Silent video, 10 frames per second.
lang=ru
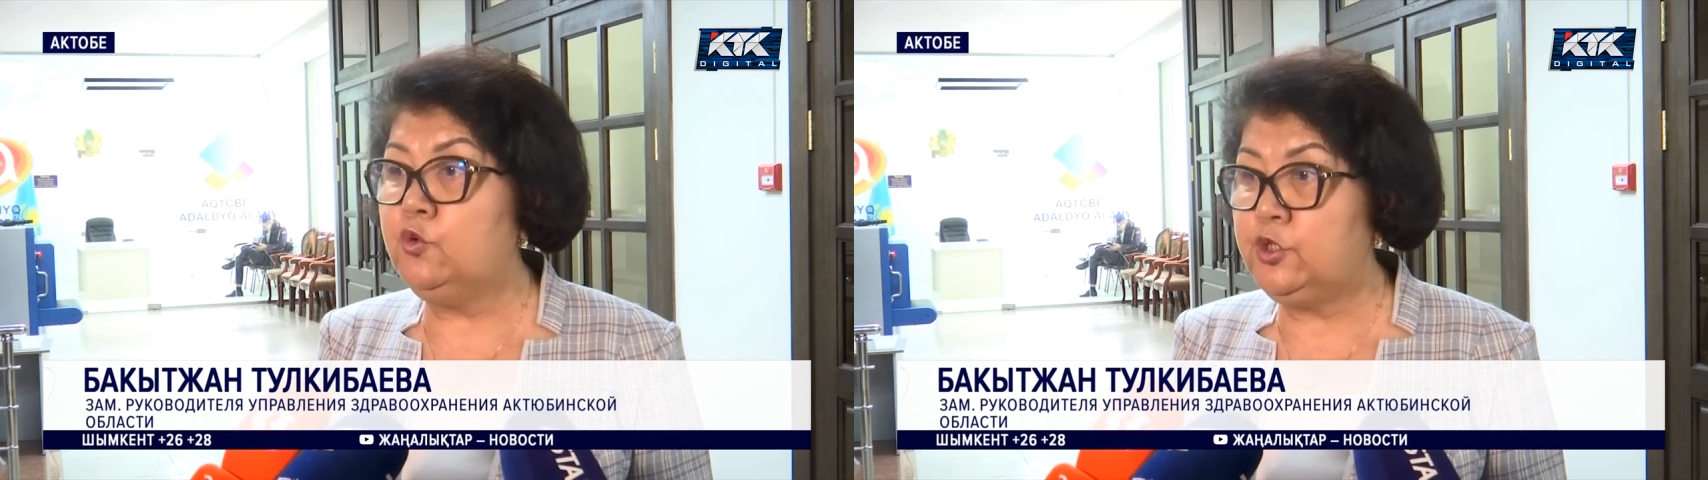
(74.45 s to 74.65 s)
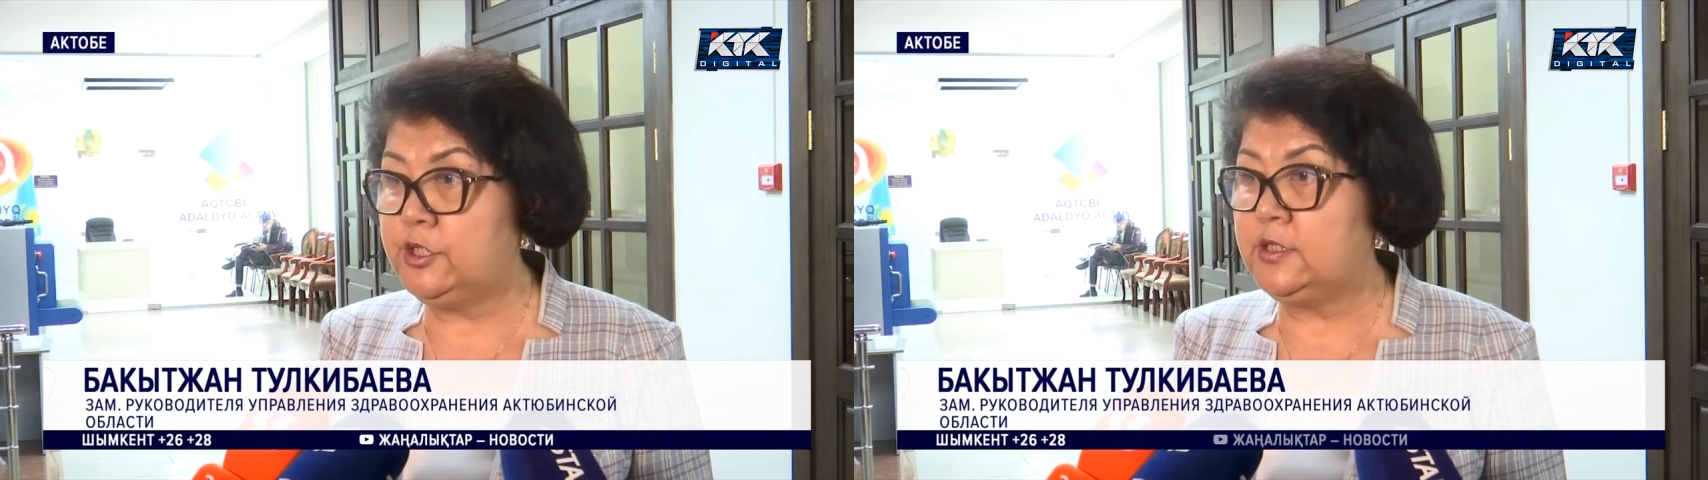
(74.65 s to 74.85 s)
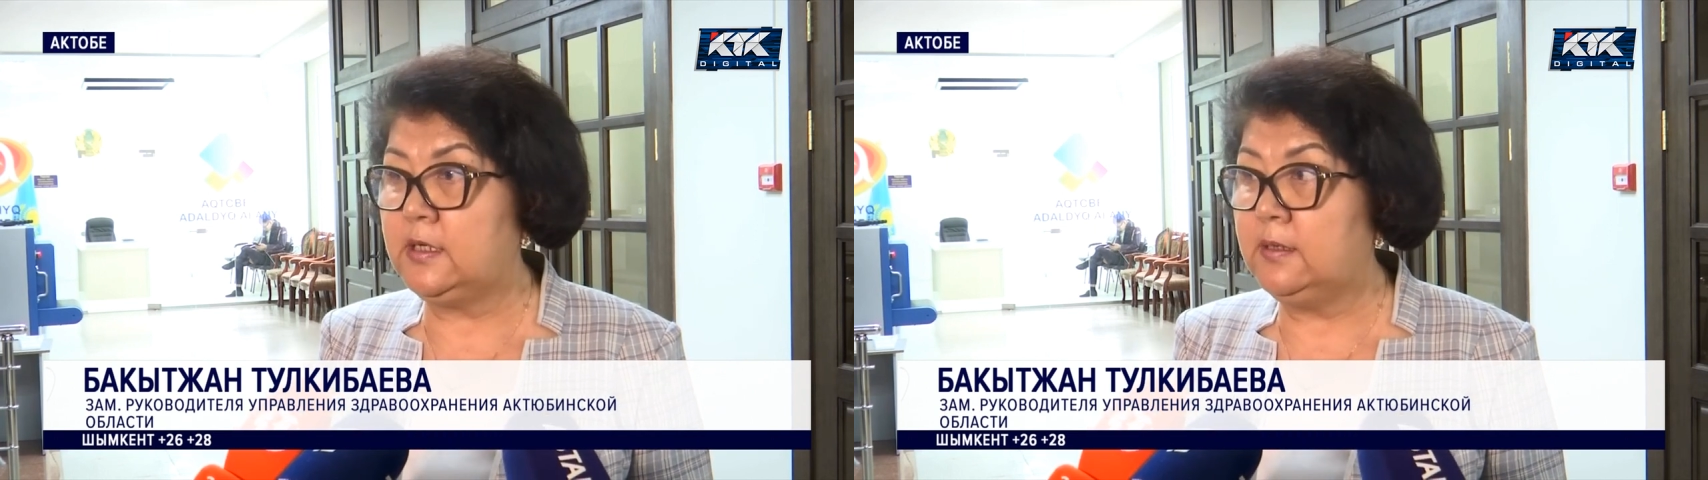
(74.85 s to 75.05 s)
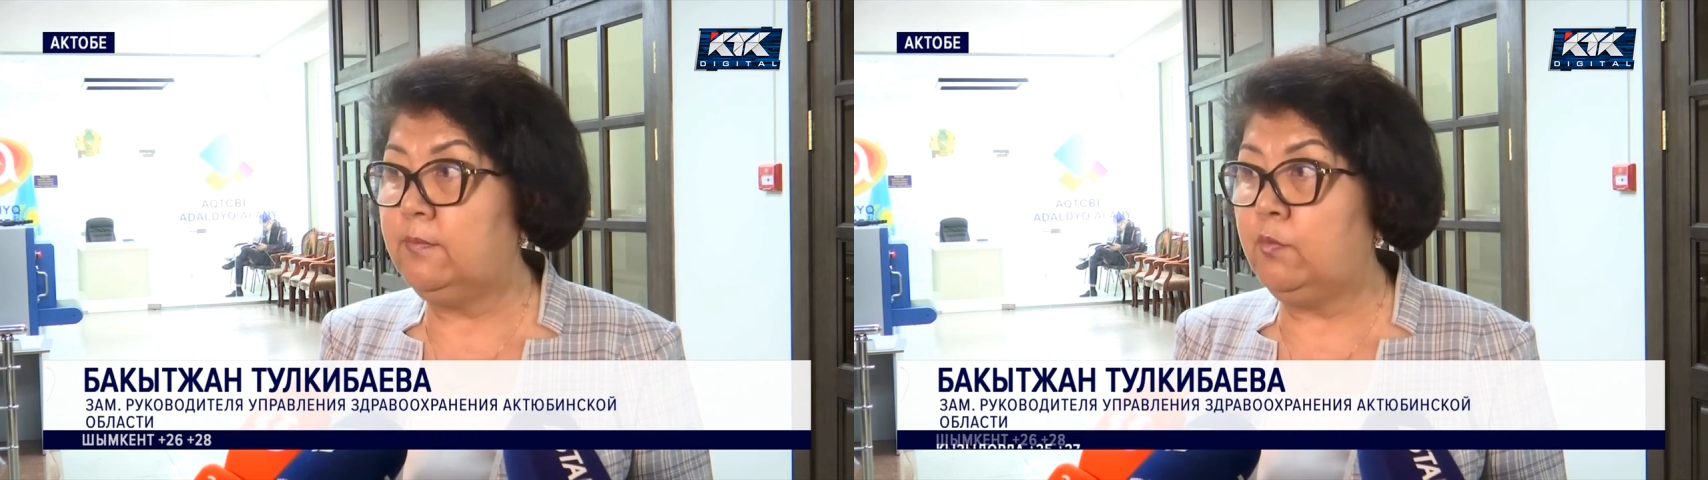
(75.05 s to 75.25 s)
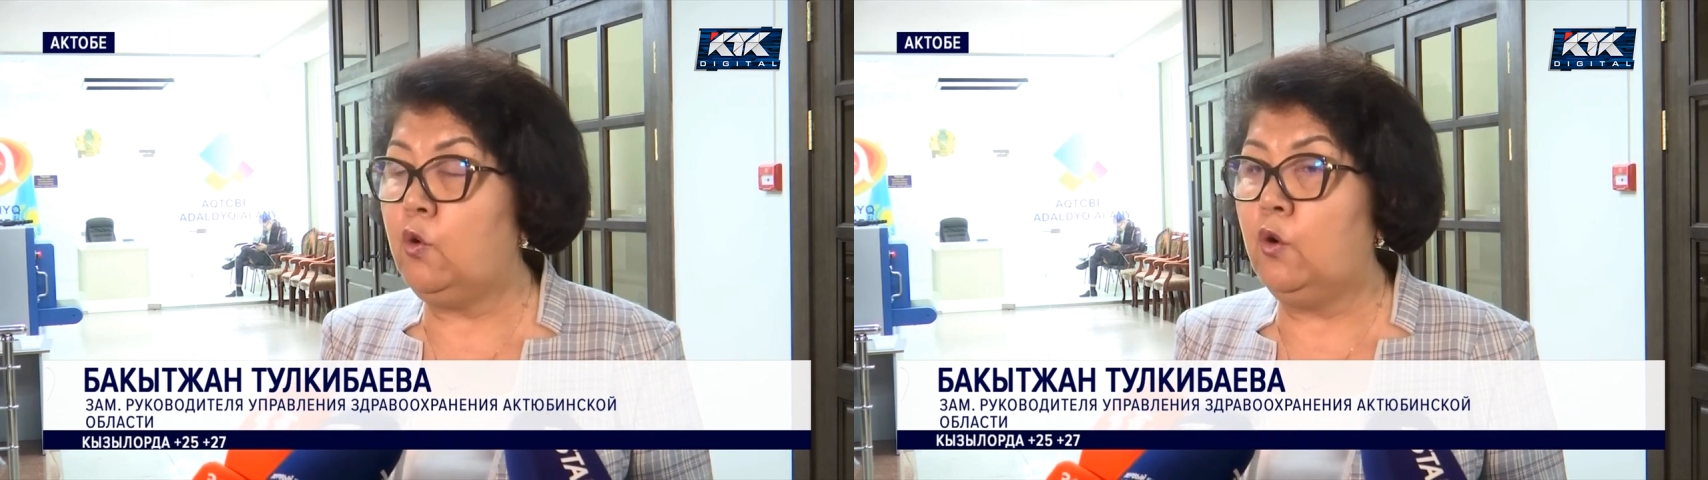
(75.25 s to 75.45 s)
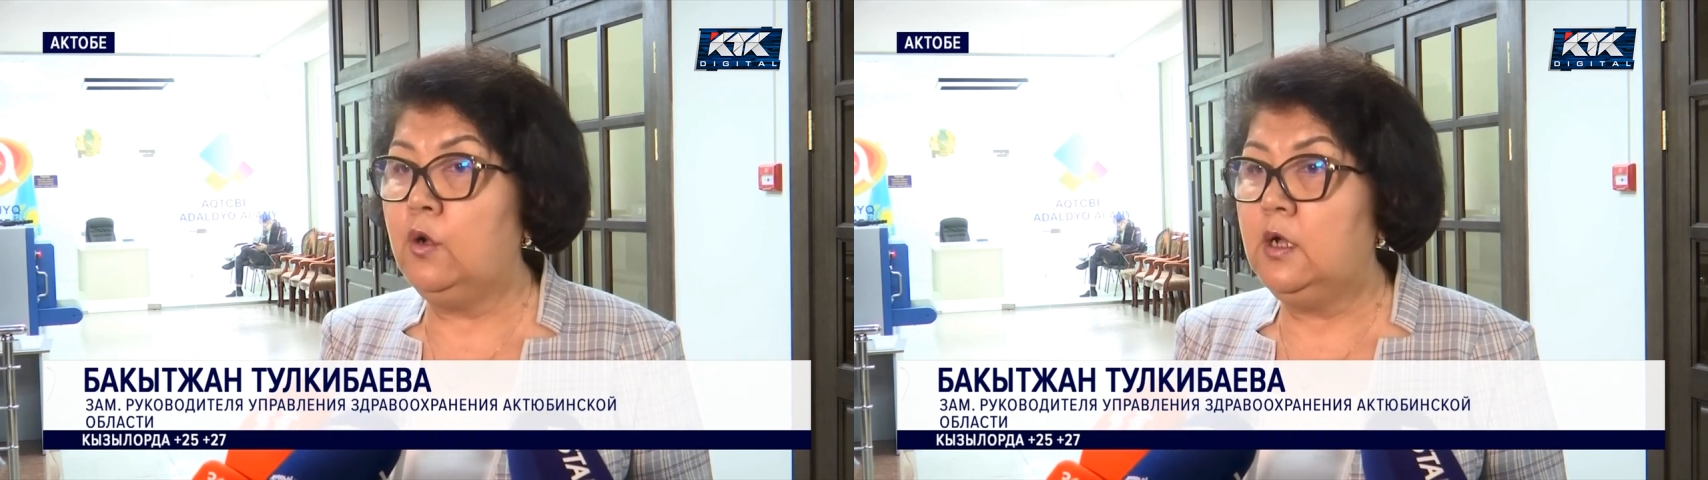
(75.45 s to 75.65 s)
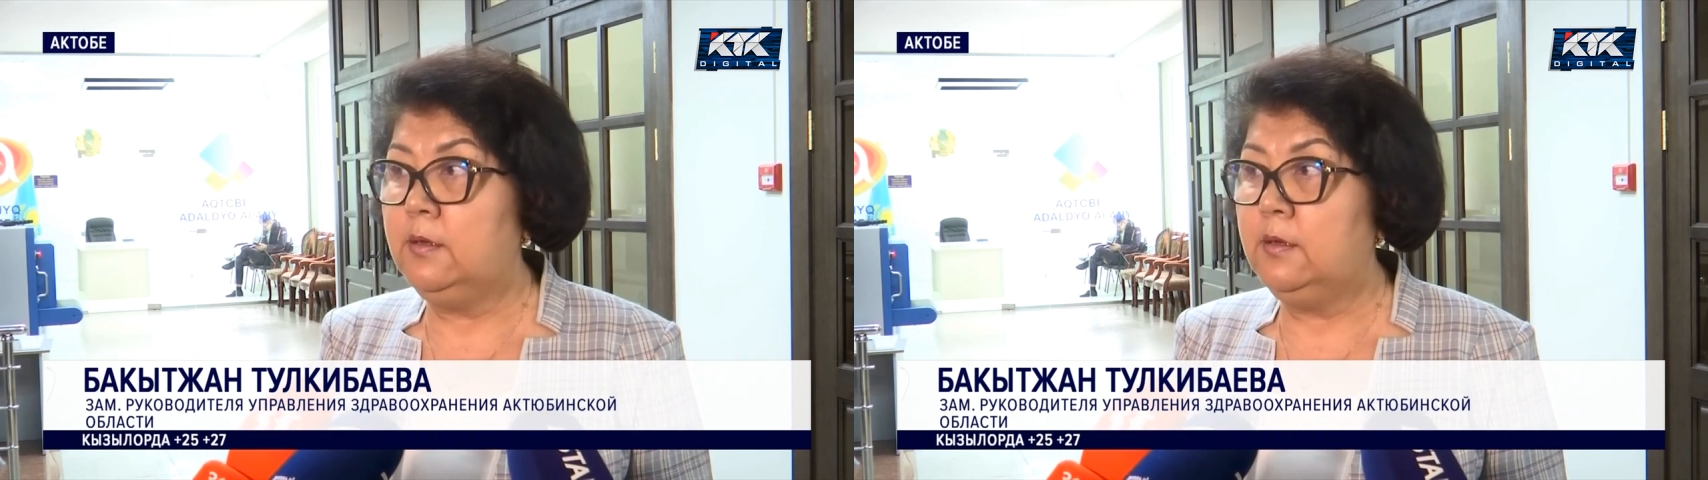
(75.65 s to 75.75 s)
учатся по